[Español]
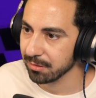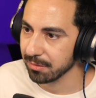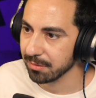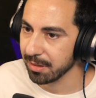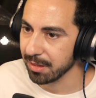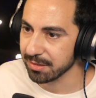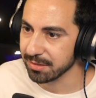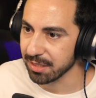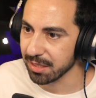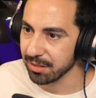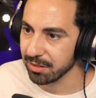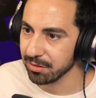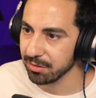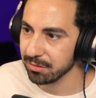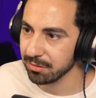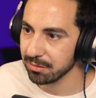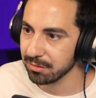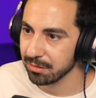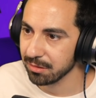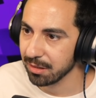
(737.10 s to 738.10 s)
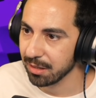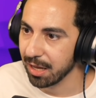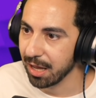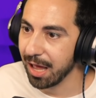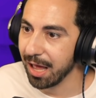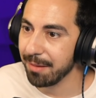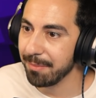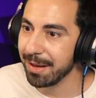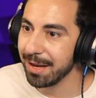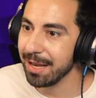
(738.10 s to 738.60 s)
¿En ah, serio?
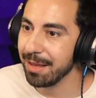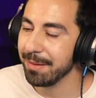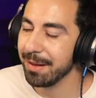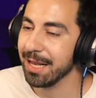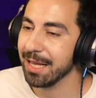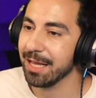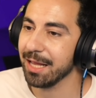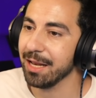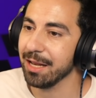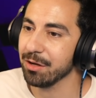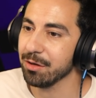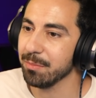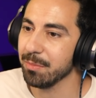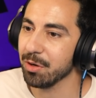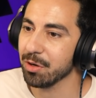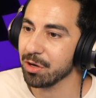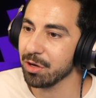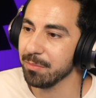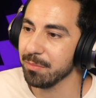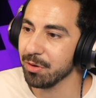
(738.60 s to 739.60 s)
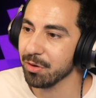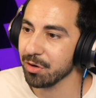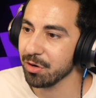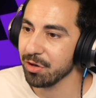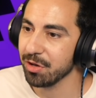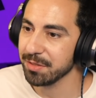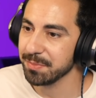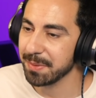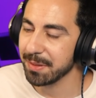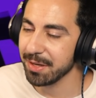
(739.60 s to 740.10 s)
Ah, vale, vale, claro, Como, como no
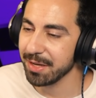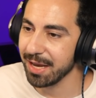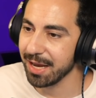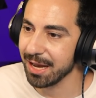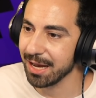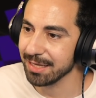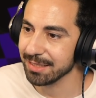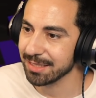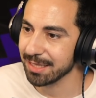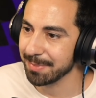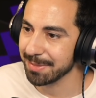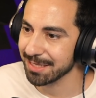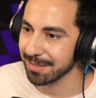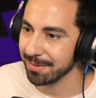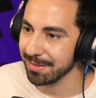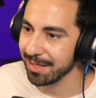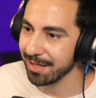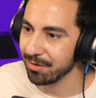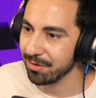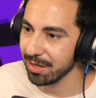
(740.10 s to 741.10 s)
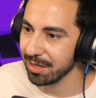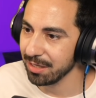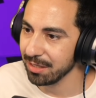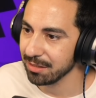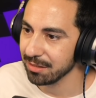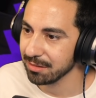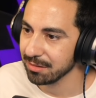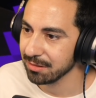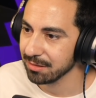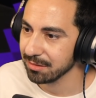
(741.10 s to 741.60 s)
despawnea hasta pasar media hora.
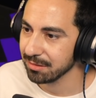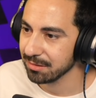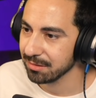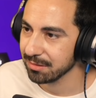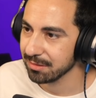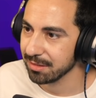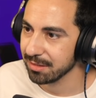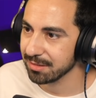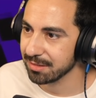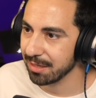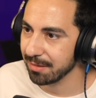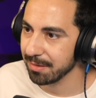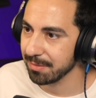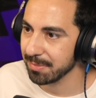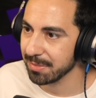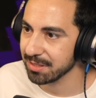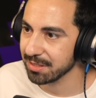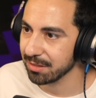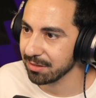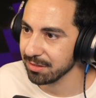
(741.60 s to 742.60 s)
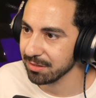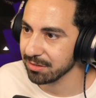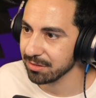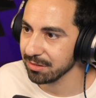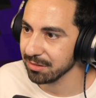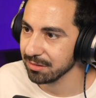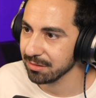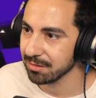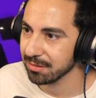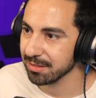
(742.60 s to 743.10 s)
Está bien pensado eso, ¿eh?
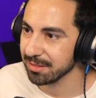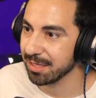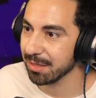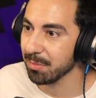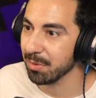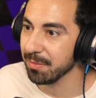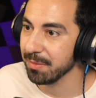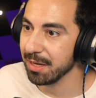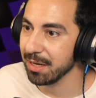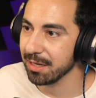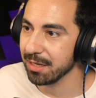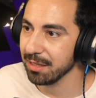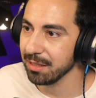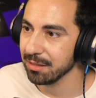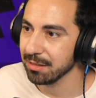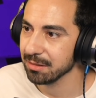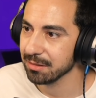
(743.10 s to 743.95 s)
Está muy bien, ¿eh?